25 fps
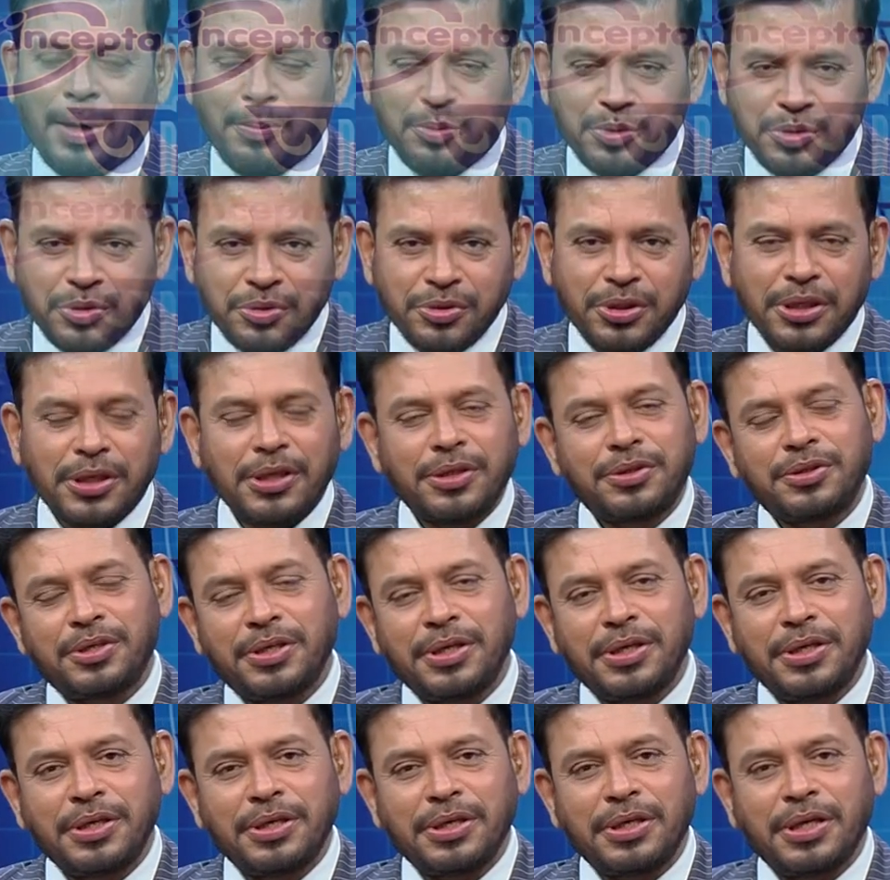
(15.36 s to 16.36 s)
আমন্ত্রণ জানাচ্ছি
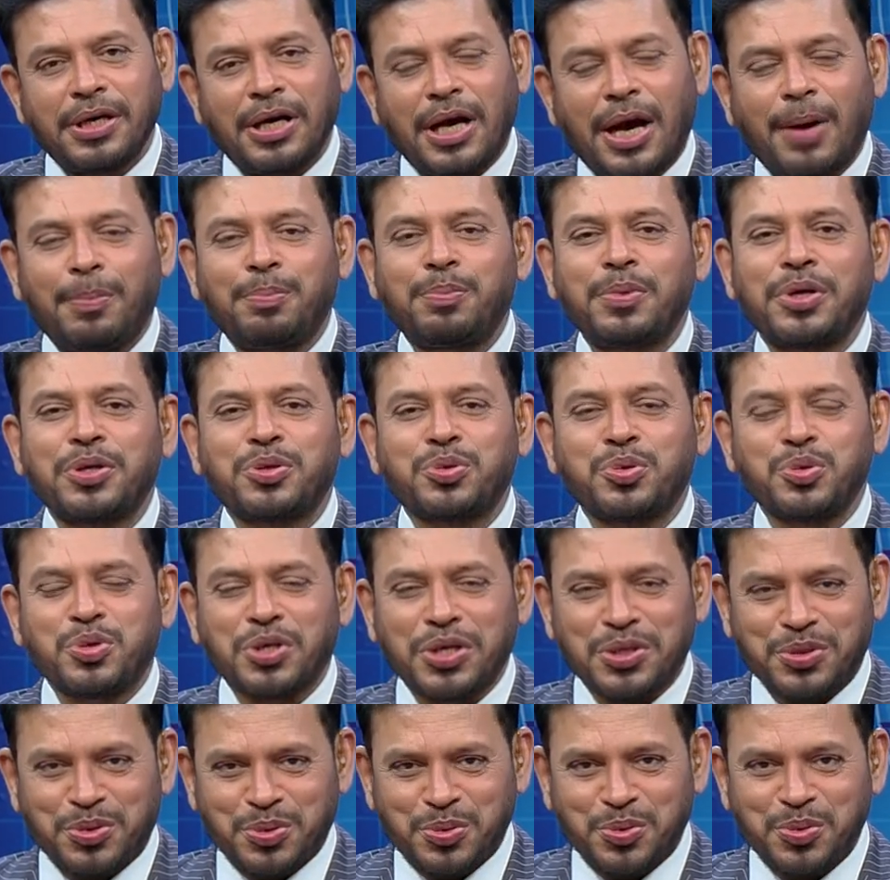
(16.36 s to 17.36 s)
আপনার
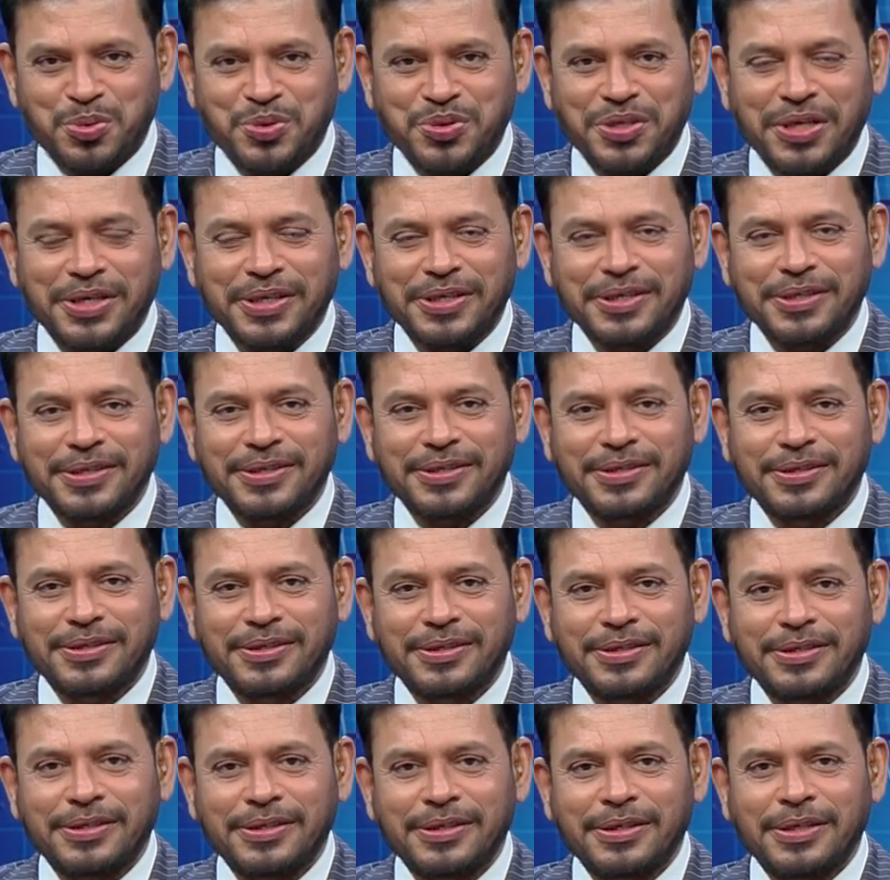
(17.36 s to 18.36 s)
সুস্বাস্থ্য অনুষ্ঠানে
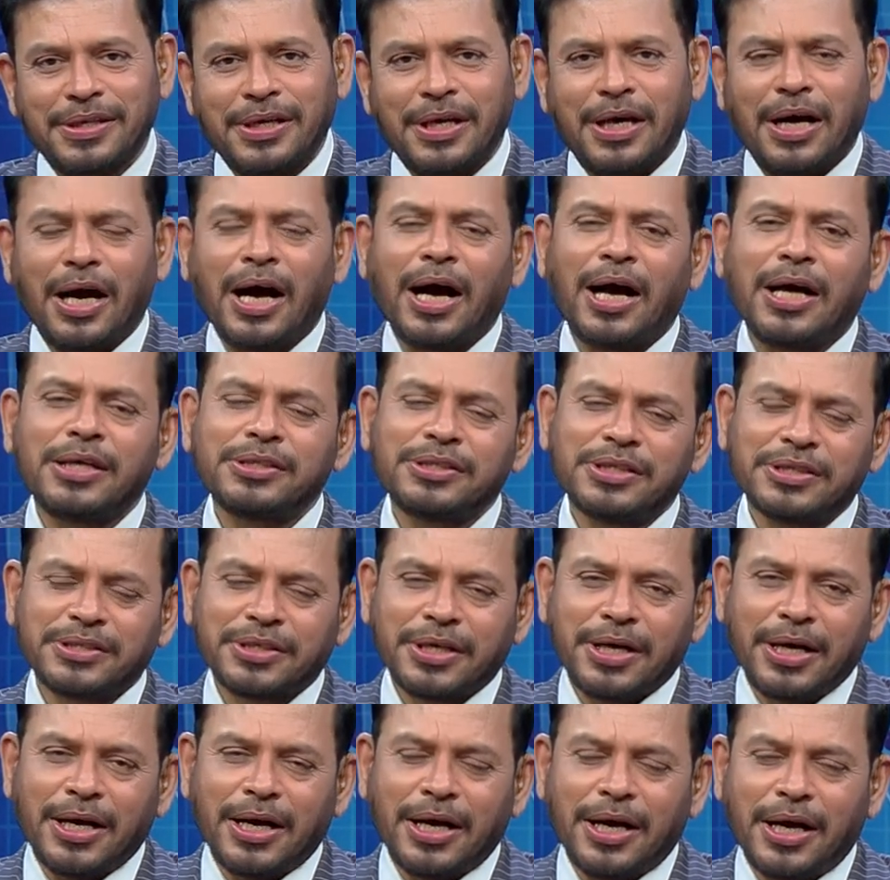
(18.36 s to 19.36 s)
আজ
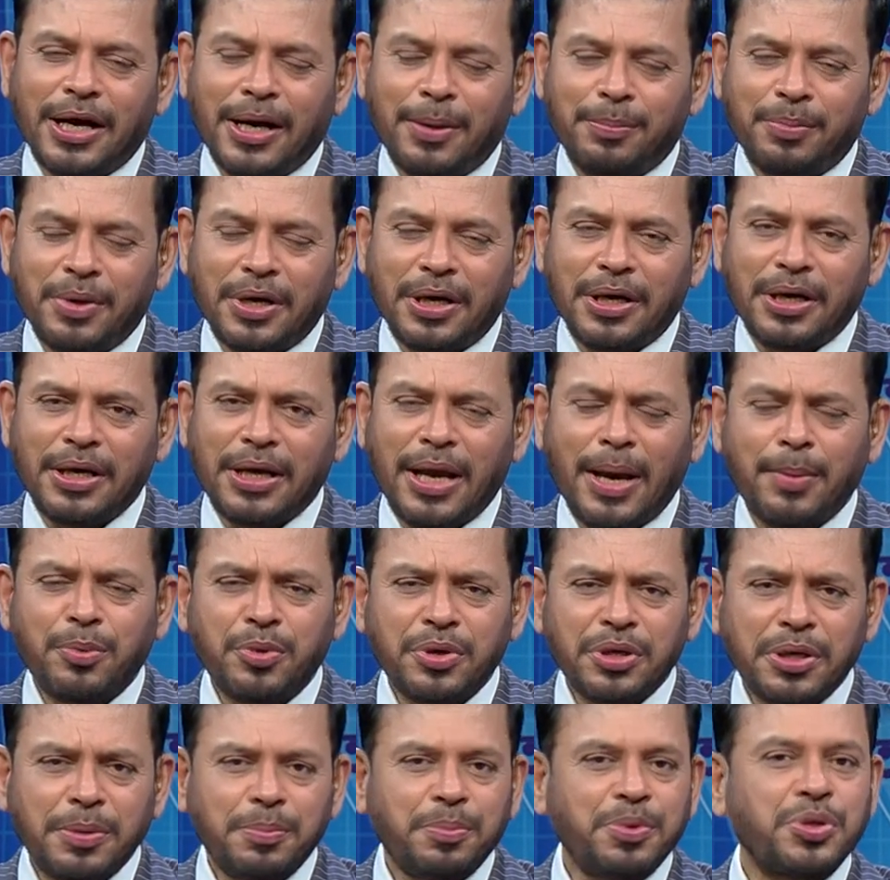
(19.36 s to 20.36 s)
আমরা এমন
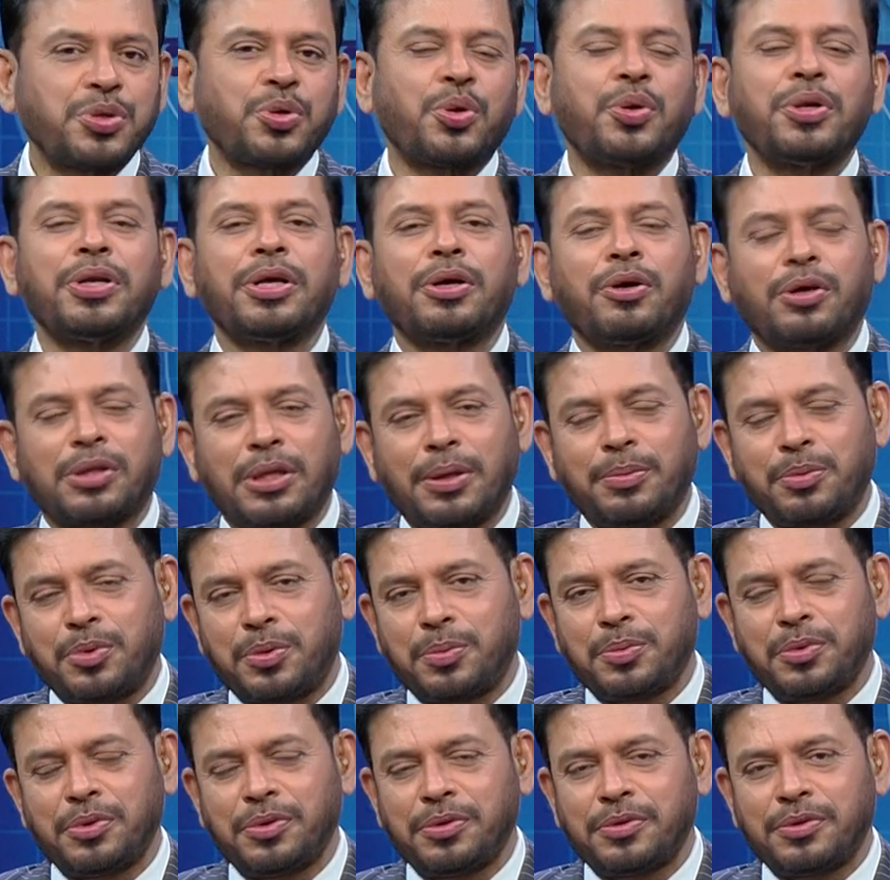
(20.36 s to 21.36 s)
একটি বিষয় নিয়ে কথা
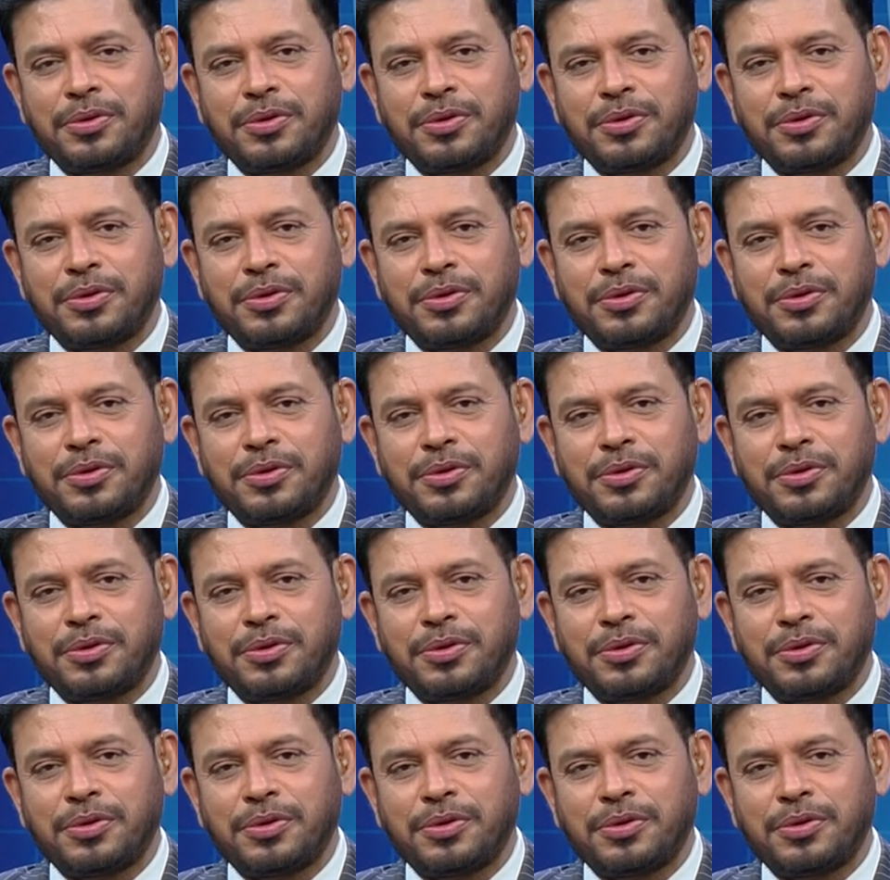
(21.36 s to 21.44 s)
বলবো